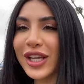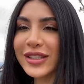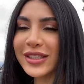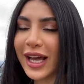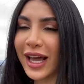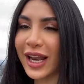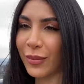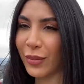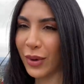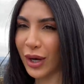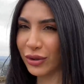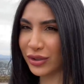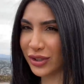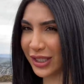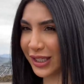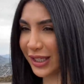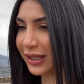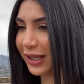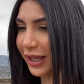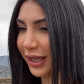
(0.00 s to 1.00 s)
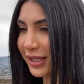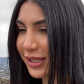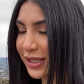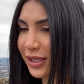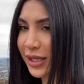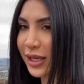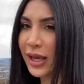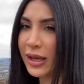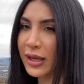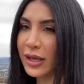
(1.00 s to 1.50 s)
على ماونت هيليكس
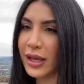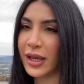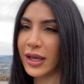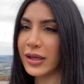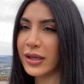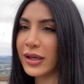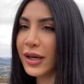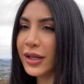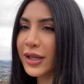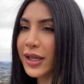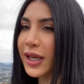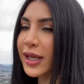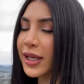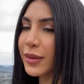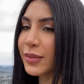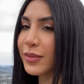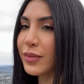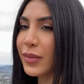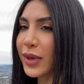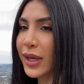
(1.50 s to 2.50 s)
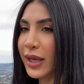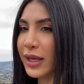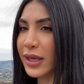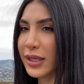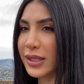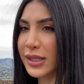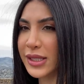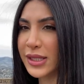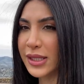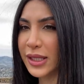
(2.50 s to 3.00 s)
هنا
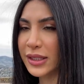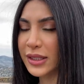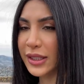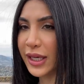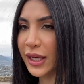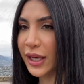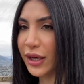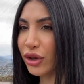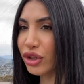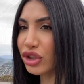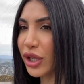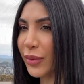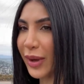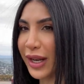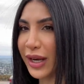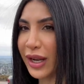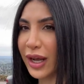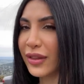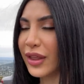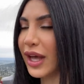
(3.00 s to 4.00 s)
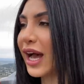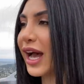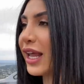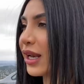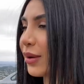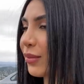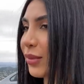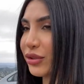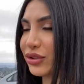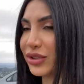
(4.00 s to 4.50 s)
بسان دييغو طبعا هذا احلى
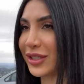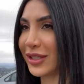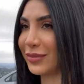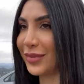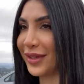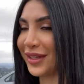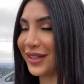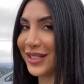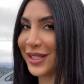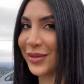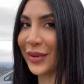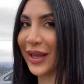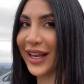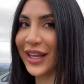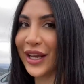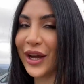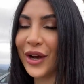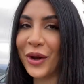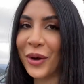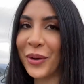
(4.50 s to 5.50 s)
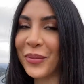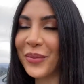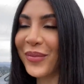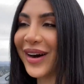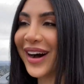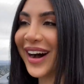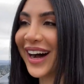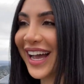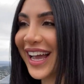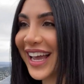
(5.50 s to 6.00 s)
ماونتن بالنسبه لي كل
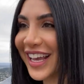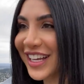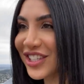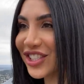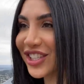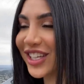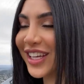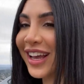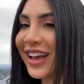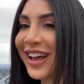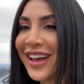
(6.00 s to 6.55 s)
ما اجي